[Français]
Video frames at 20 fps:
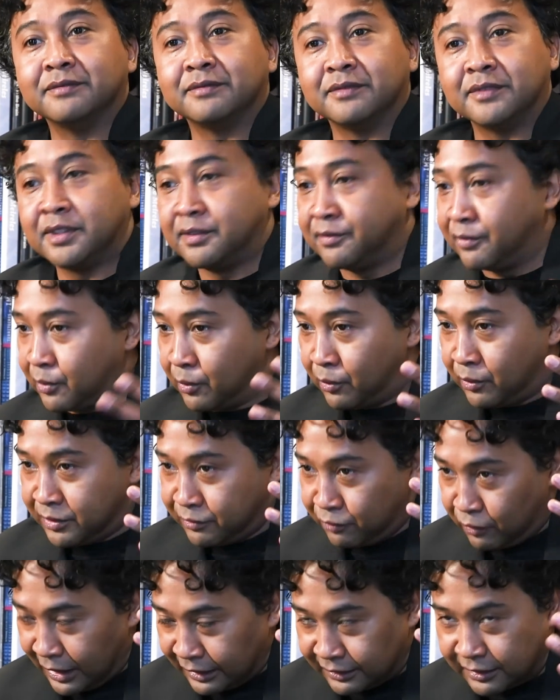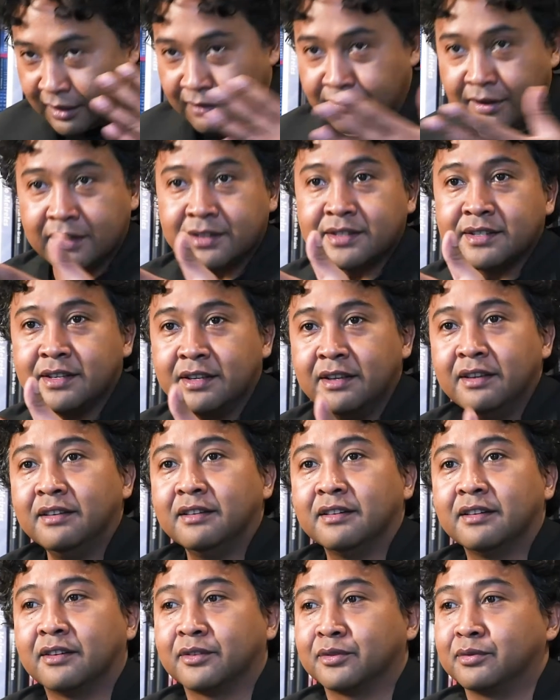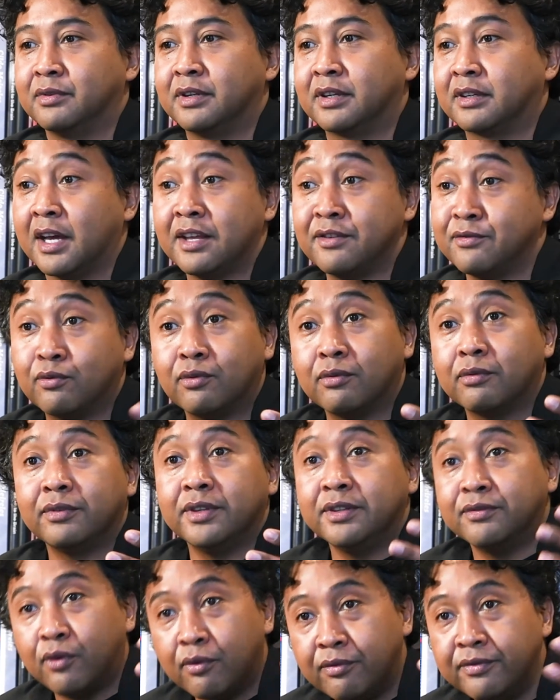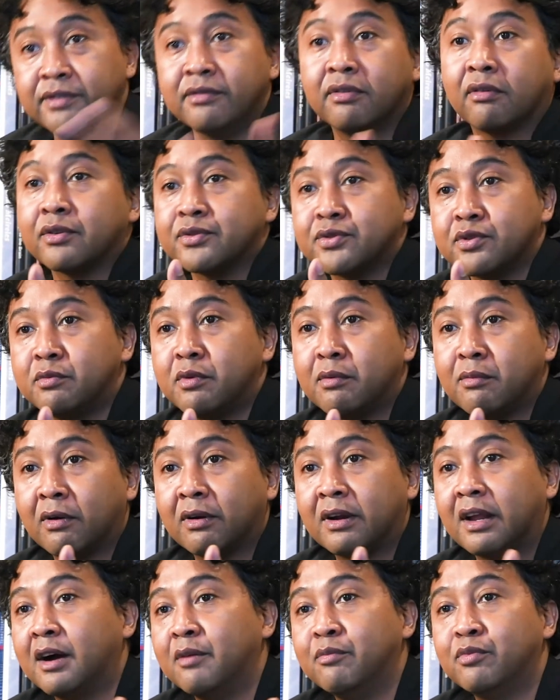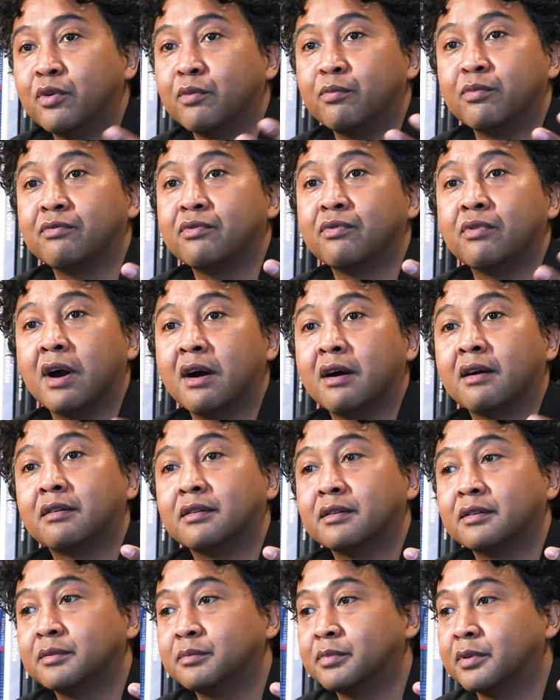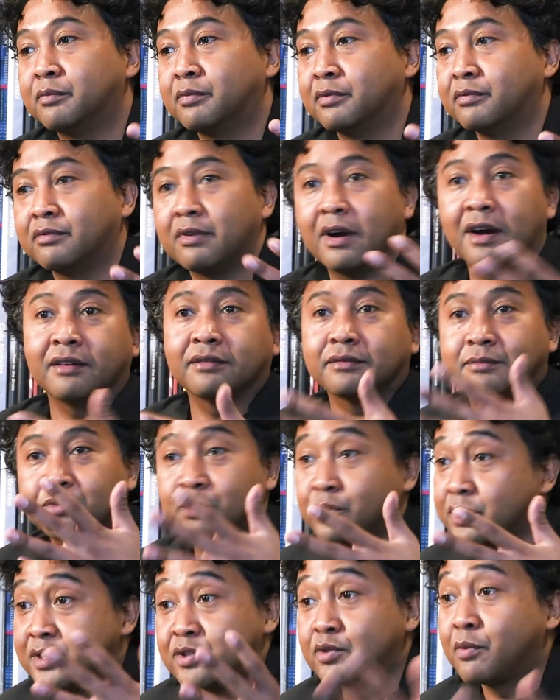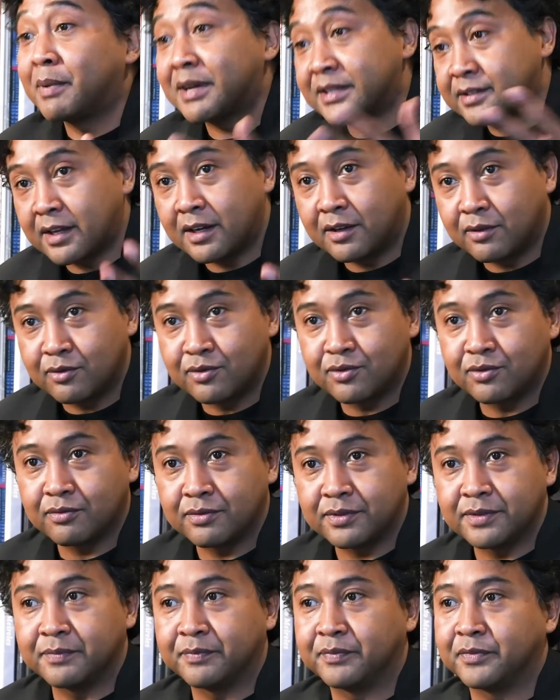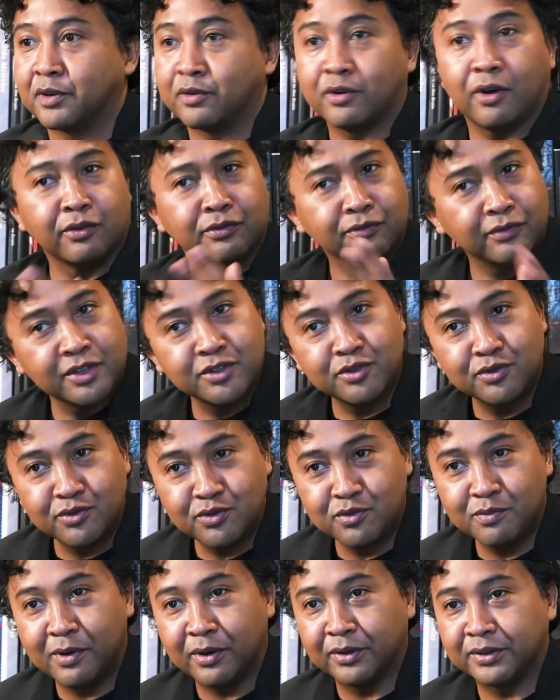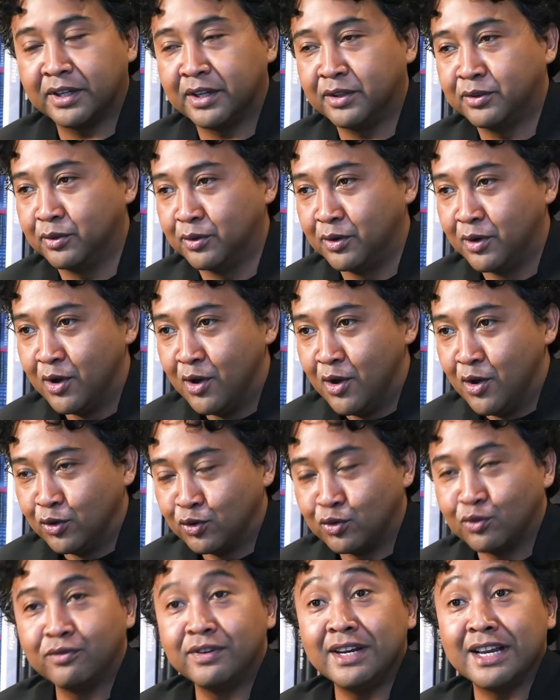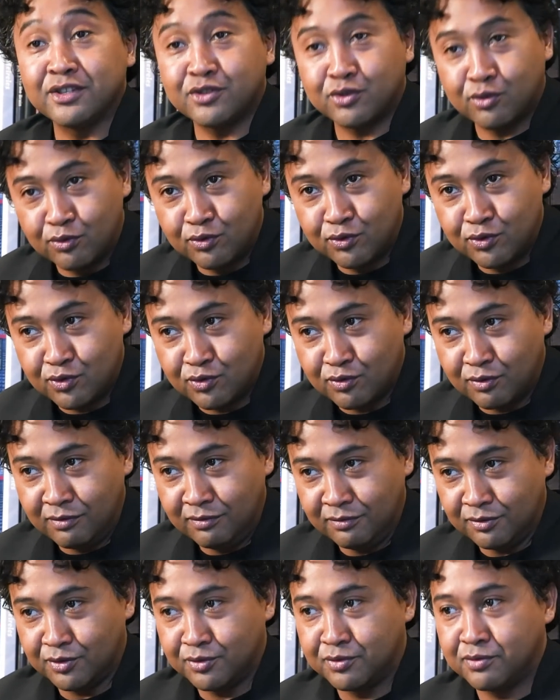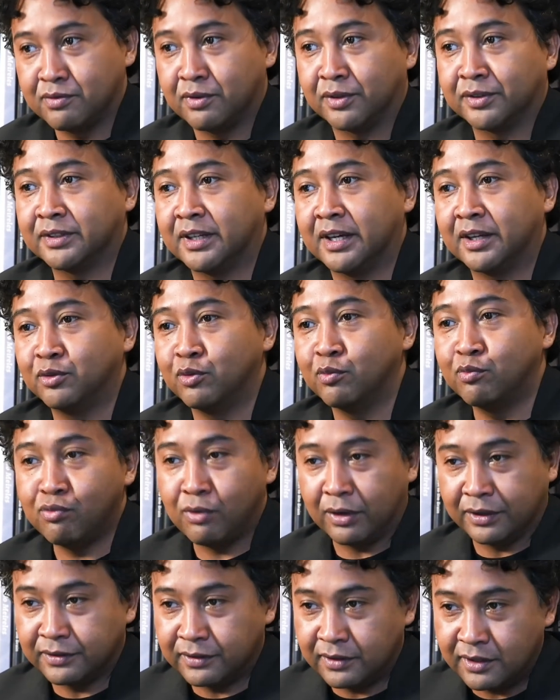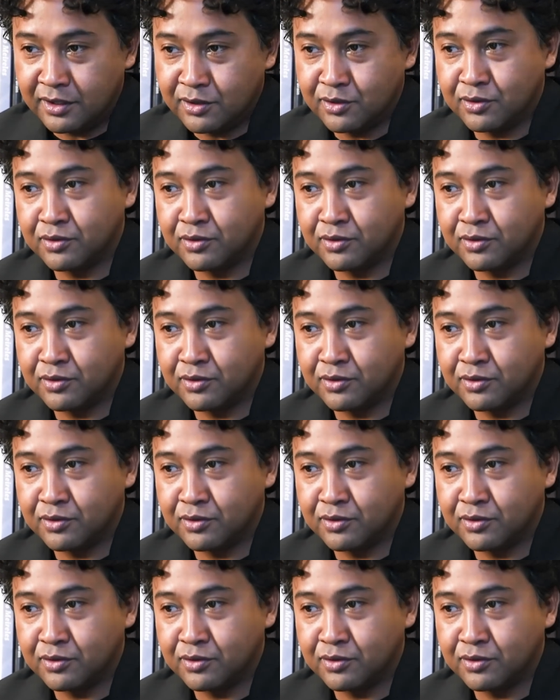Il faut, il faut la traverser, en tous les cas, il faut, il faut vivre ce moment-là pour pouvoir, euh, pour pouvoir, pour qu'il se passe quelque chose. Encore une fois, je ne suis pas en train de trouver la solution, je suis en train de pointer, je